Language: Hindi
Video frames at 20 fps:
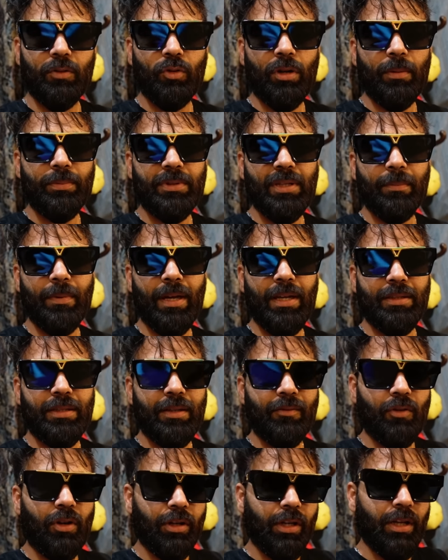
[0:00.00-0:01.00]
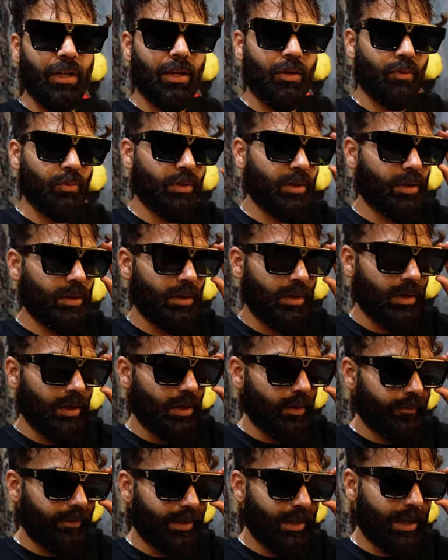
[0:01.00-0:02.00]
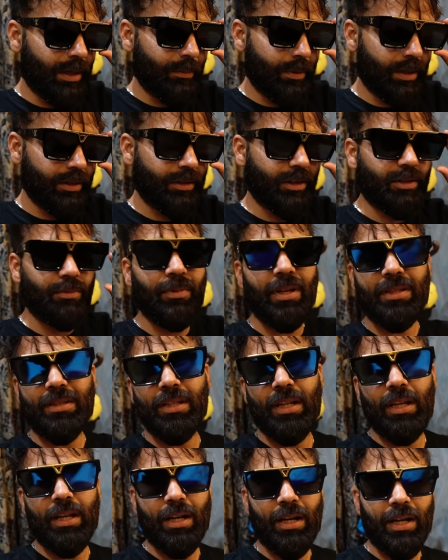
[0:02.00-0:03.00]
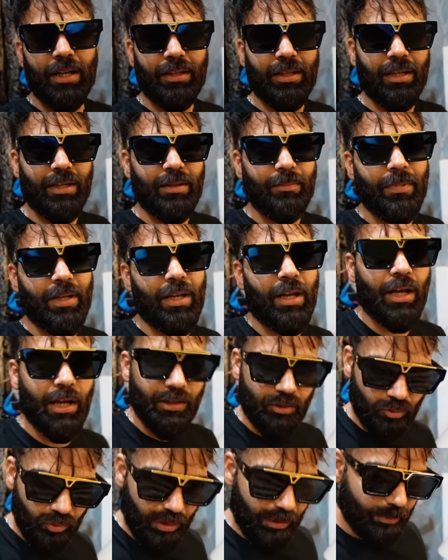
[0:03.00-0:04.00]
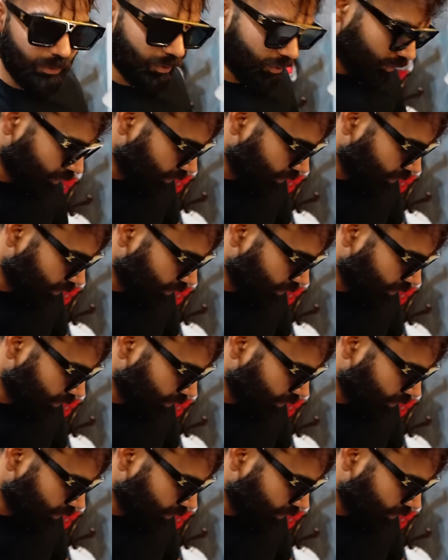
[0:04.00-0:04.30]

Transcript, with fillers: तो, तो अब से मैं ऐसे ही व्लॉगिंग करूंगा फिलहाल मैंने चश्मा इसलिए लगाया ताकि मेरे आंसू आप लोगों